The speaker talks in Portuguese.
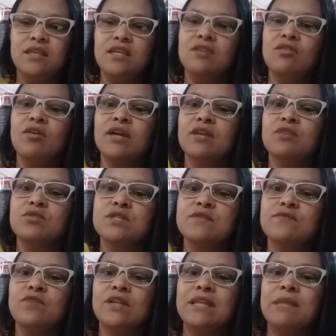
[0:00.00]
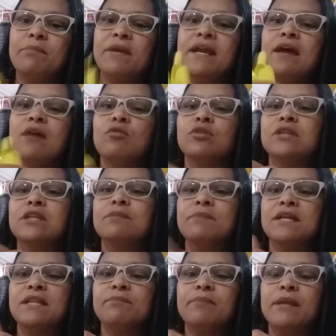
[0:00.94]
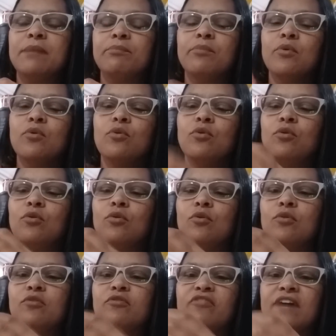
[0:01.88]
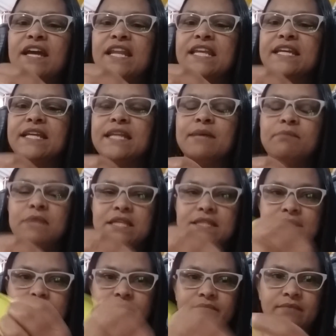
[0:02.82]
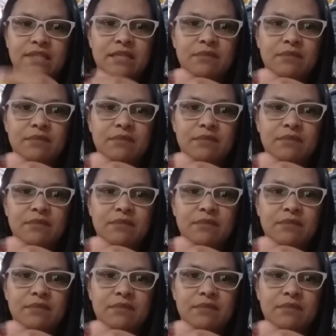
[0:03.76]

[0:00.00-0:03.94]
E qualquer coisa eu vou até pegar outra para pôr farinha na mesa.